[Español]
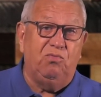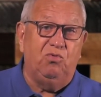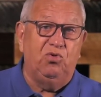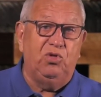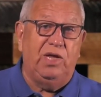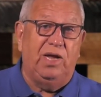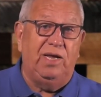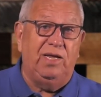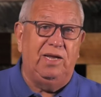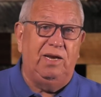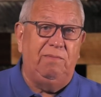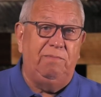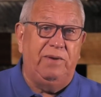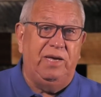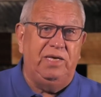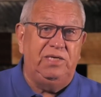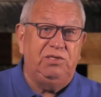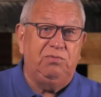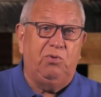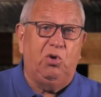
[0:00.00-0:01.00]
Mundial del
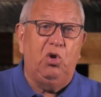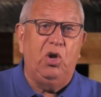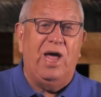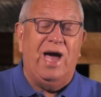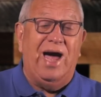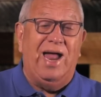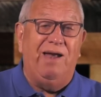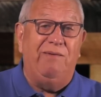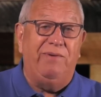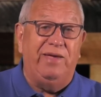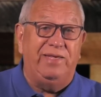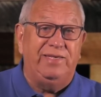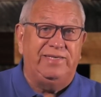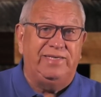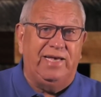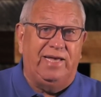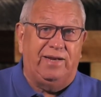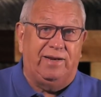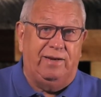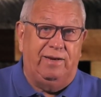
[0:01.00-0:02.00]
Béisbol al
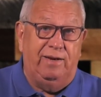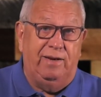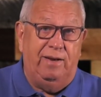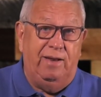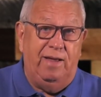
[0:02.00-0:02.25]
vencer